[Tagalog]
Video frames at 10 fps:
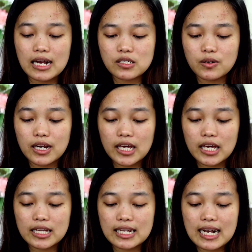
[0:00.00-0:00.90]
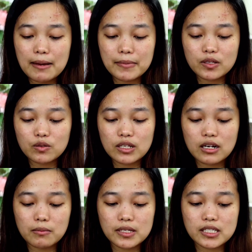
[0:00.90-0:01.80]
Actually, nagamit ko
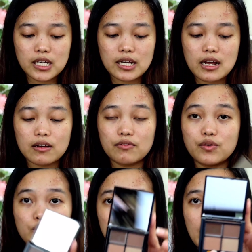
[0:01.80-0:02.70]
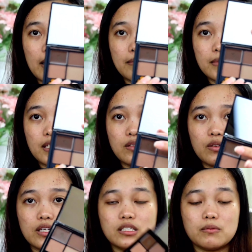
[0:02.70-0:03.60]
na naman siya ng few times. As
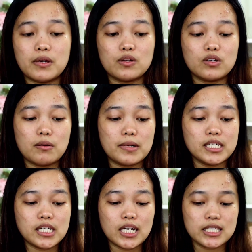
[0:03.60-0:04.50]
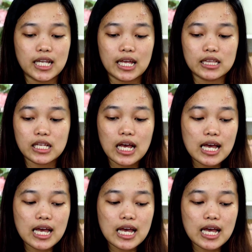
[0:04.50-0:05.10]
you can see, meron naman siyang dent.